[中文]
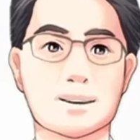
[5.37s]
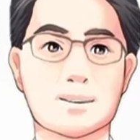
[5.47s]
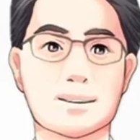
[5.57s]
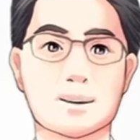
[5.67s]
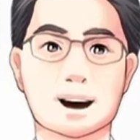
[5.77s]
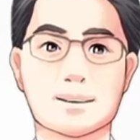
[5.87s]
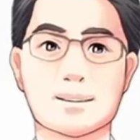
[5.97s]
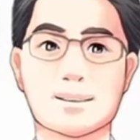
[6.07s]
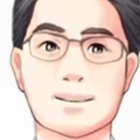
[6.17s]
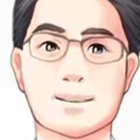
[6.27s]
的计划，
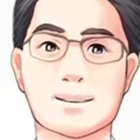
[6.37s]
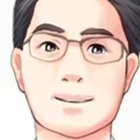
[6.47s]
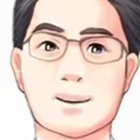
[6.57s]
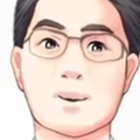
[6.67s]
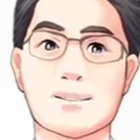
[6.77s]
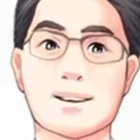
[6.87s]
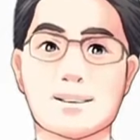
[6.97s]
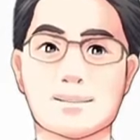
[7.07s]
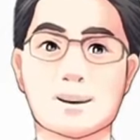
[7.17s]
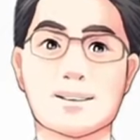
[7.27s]
工作
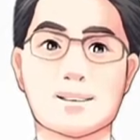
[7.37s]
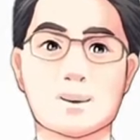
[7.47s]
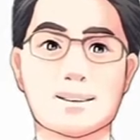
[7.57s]
的步骤及